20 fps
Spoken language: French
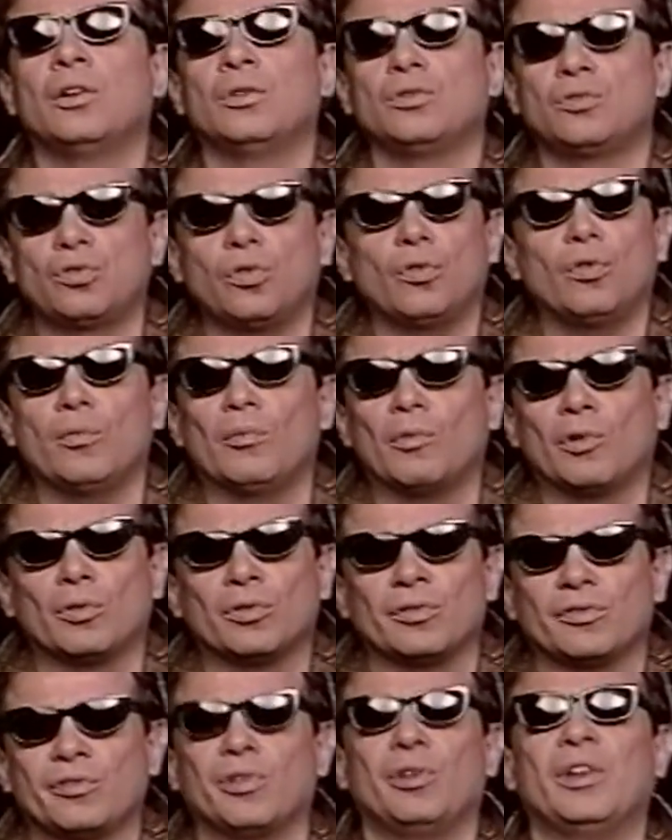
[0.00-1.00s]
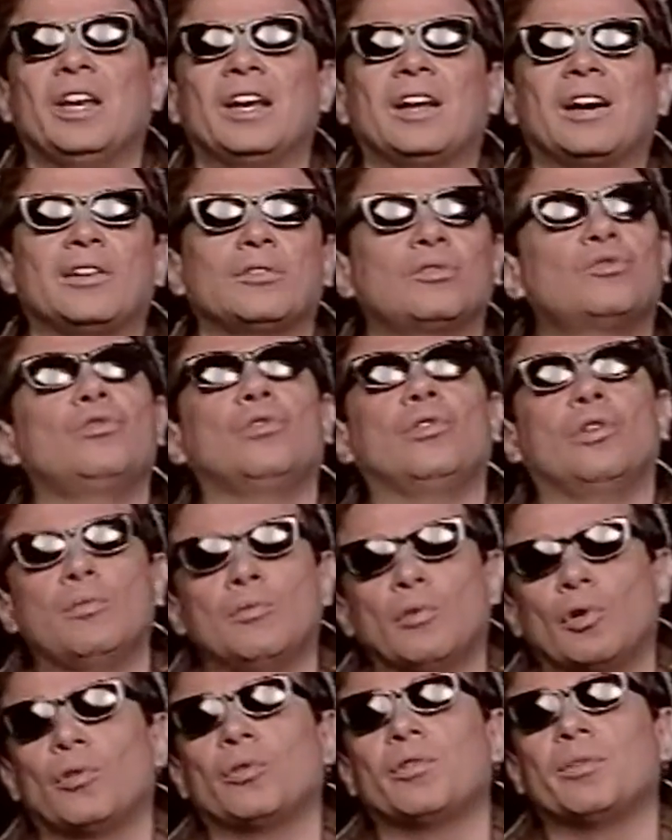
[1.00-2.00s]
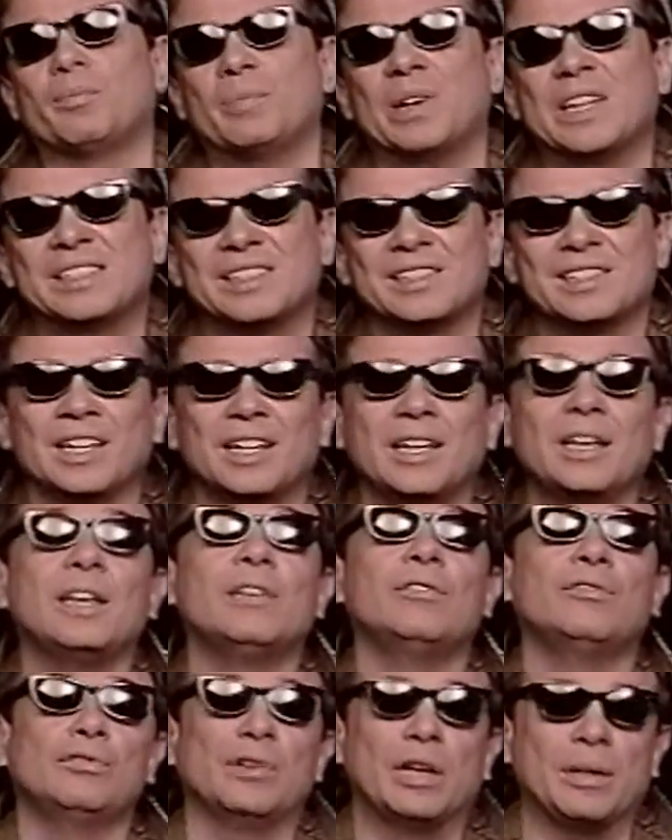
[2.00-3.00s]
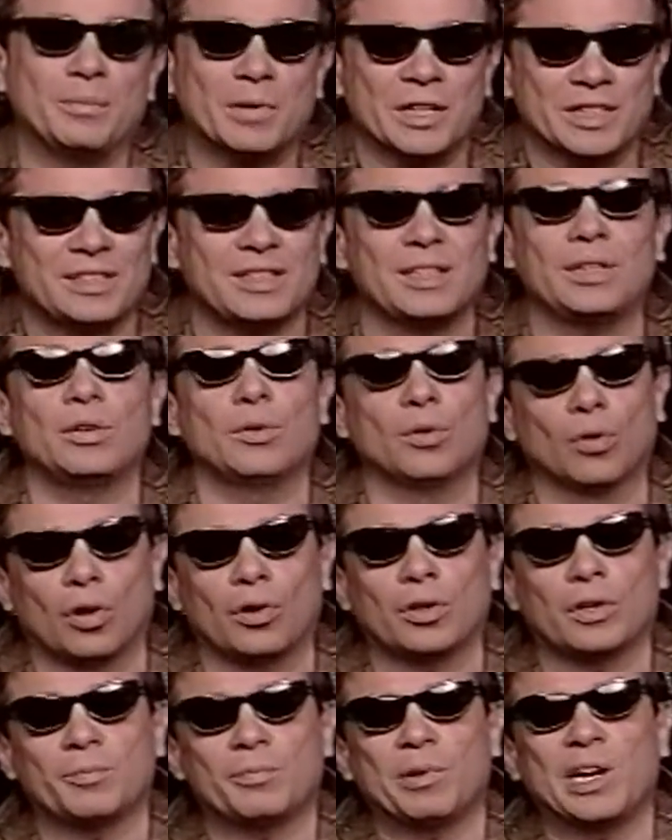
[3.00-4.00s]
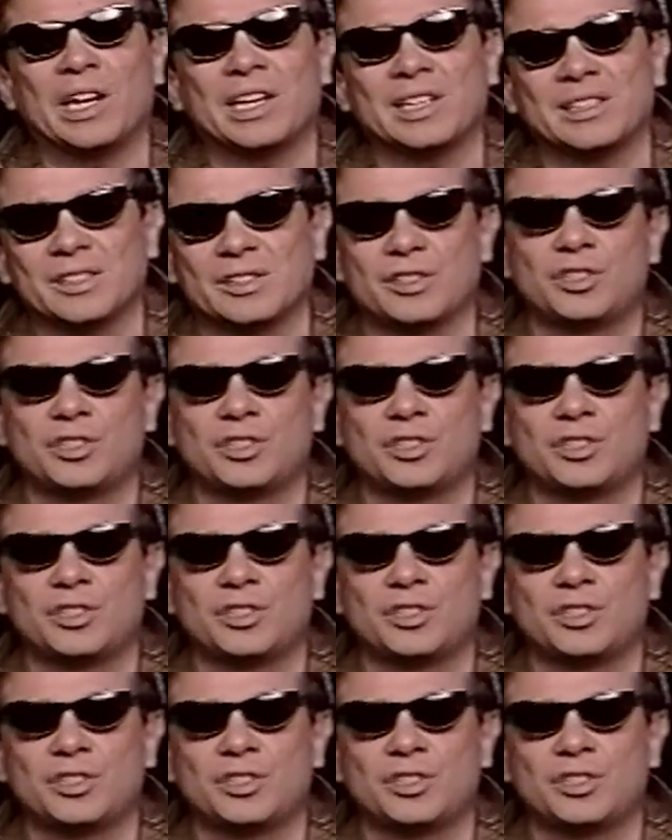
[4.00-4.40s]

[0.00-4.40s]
Tout le monde venait là, tout le monde passait et voulait passer au Rock Palace.